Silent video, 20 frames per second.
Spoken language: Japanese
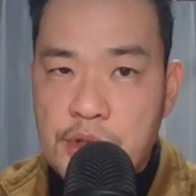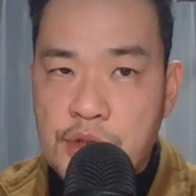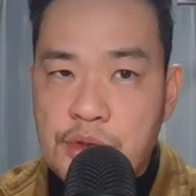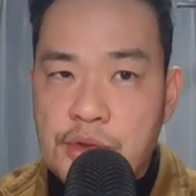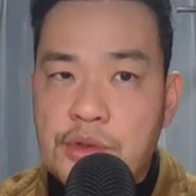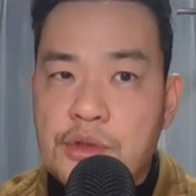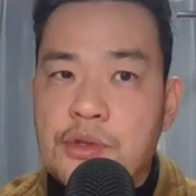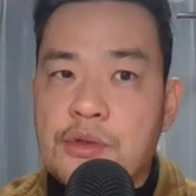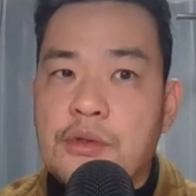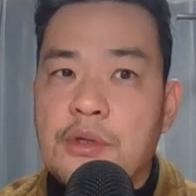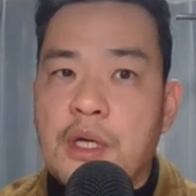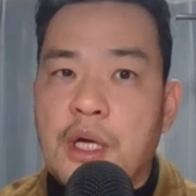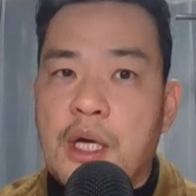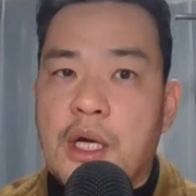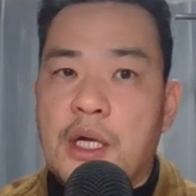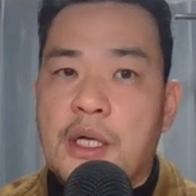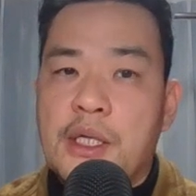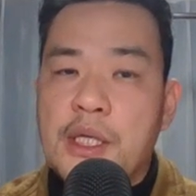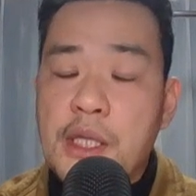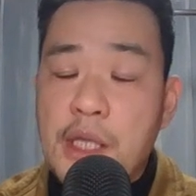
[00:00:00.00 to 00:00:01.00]
主張
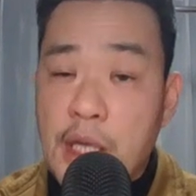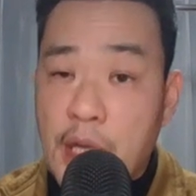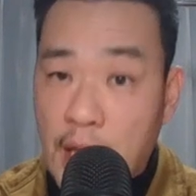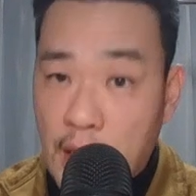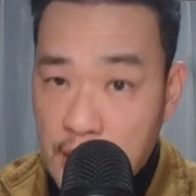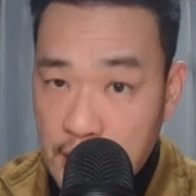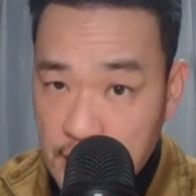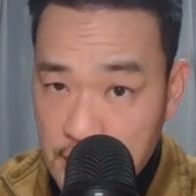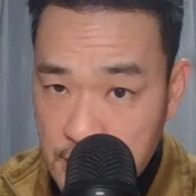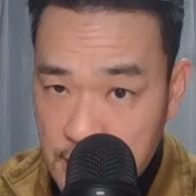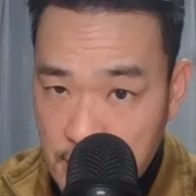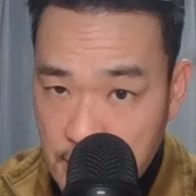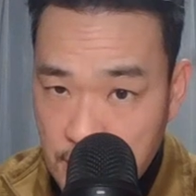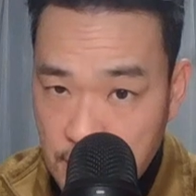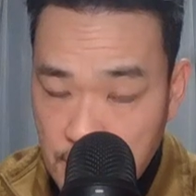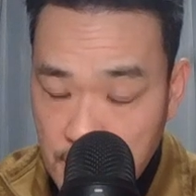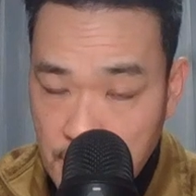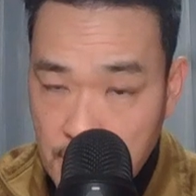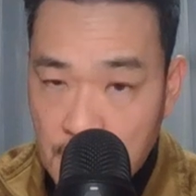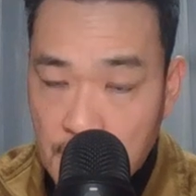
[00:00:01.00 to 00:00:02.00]
が理にかなって
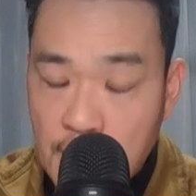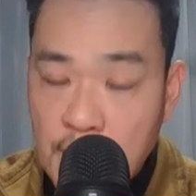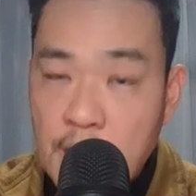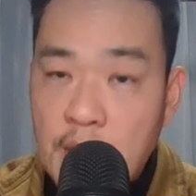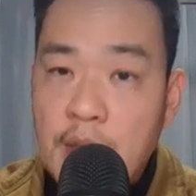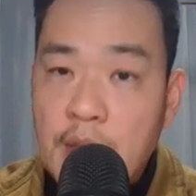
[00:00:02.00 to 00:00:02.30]
おり、